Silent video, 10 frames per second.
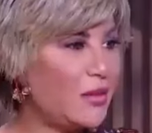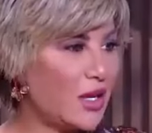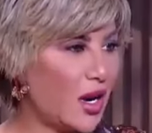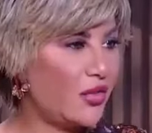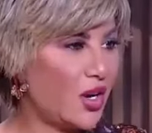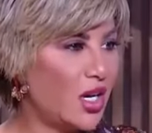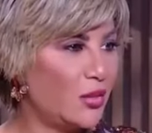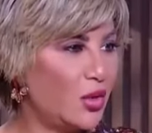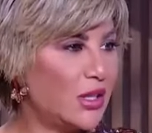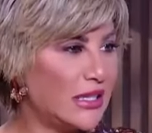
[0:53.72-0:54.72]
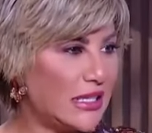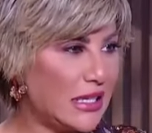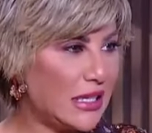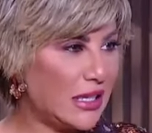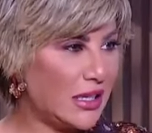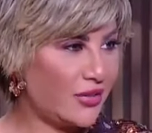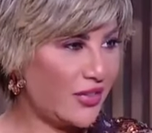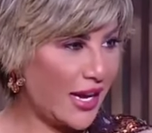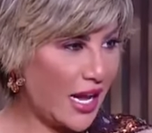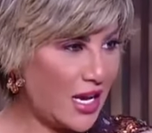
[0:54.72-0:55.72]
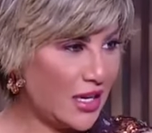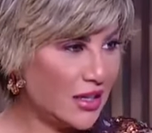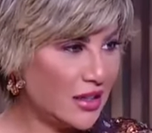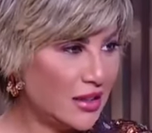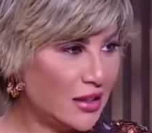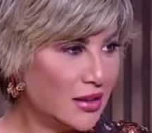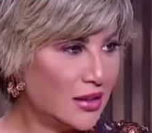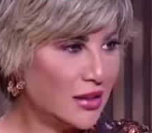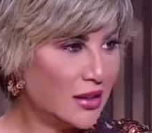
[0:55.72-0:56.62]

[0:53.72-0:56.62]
بالي من الافكار اللي ممكن تيجي فجاه تفيدك